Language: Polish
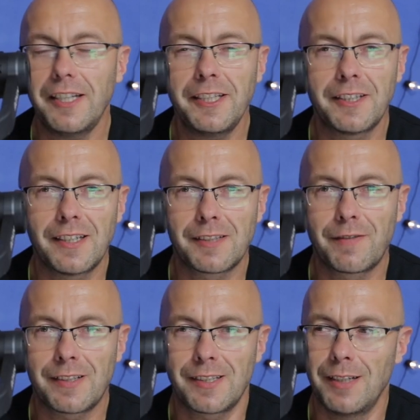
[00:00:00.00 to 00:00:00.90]
i teraz
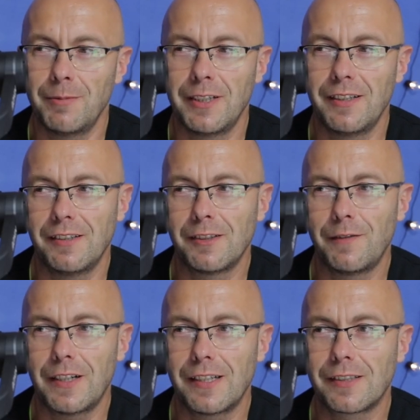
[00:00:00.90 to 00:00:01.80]
wracamy
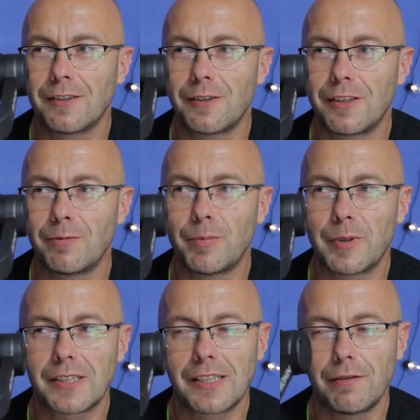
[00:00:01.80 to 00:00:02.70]
dwa razy do trybu
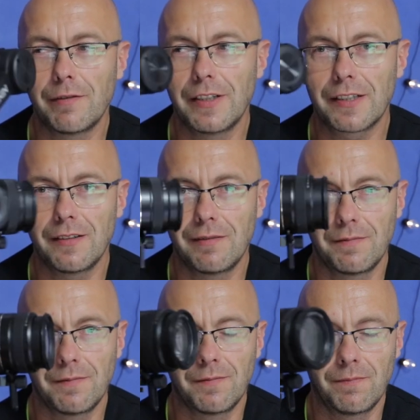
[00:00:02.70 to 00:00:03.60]
podstawowego.
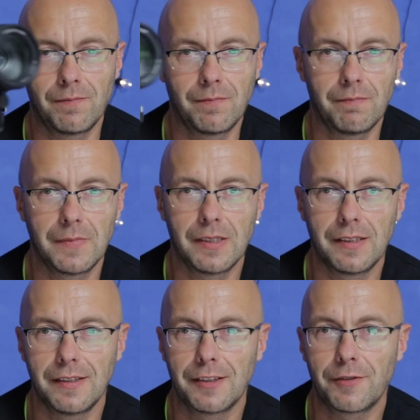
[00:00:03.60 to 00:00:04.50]

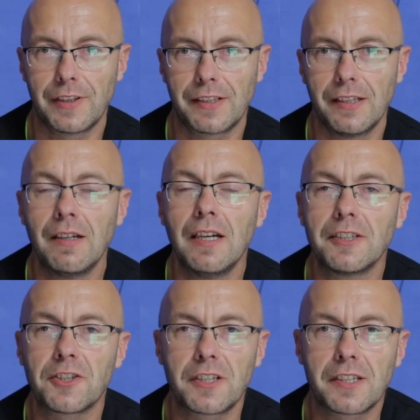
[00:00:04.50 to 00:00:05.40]
Świetnie.
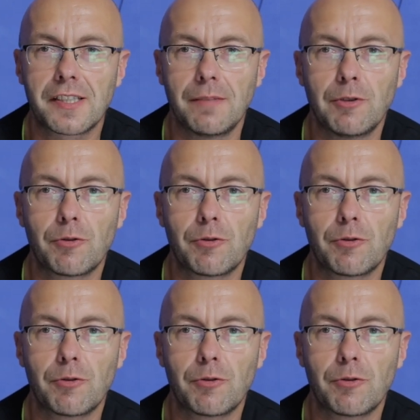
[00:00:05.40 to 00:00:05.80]
Jeżeli chcemy